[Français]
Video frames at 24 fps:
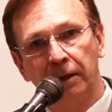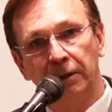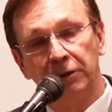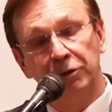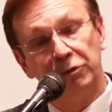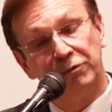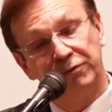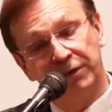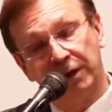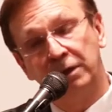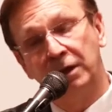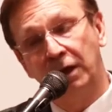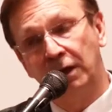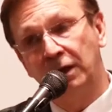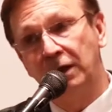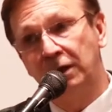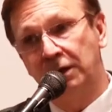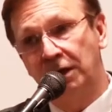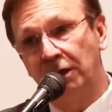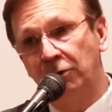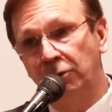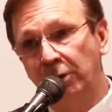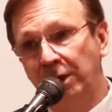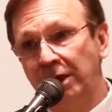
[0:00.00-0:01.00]
du fait qu'il
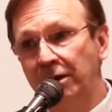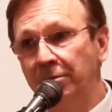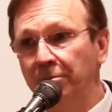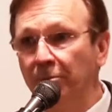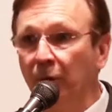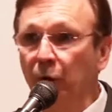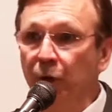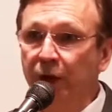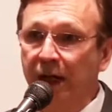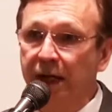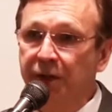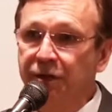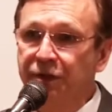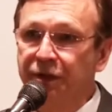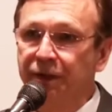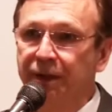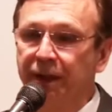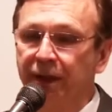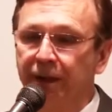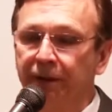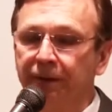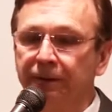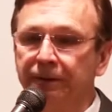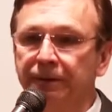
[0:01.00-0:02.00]
était, oui,
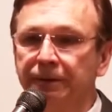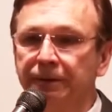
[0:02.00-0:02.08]
modeste.